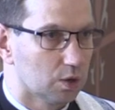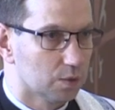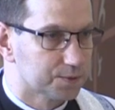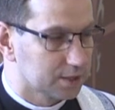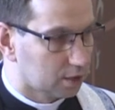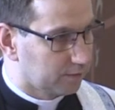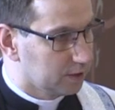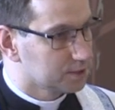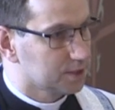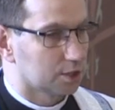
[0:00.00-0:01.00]
o
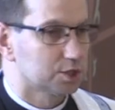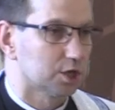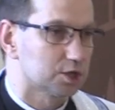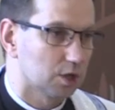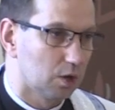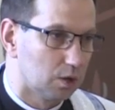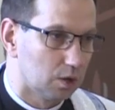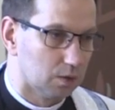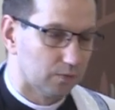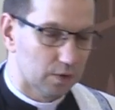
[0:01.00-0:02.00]
konsekwencjach czy też
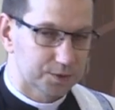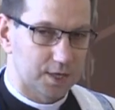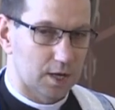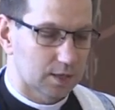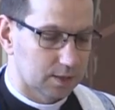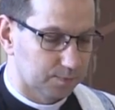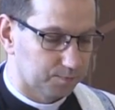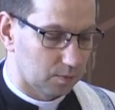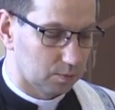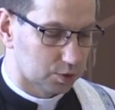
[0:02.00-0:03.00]
o owocach
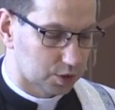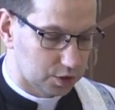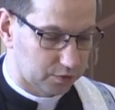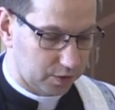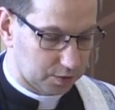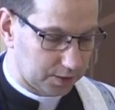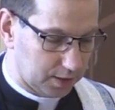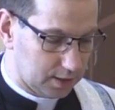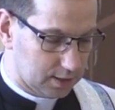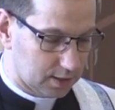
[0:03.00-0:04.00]
mszy
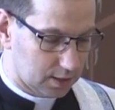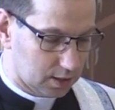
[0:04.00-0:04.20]
świętej,